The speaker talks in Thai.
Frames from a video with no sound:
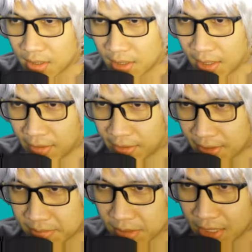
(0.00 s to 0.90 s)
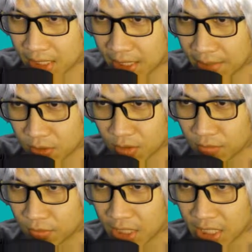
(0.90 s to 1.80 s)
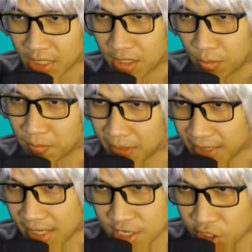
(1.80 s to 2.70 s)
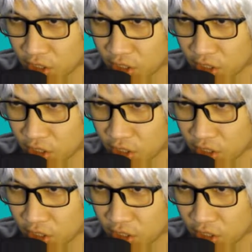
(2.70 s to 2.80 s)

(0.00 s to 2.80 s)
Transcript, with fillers: เอาละครับสวัสดีครับทุกคนวันนี้ก็พบกันในช่อง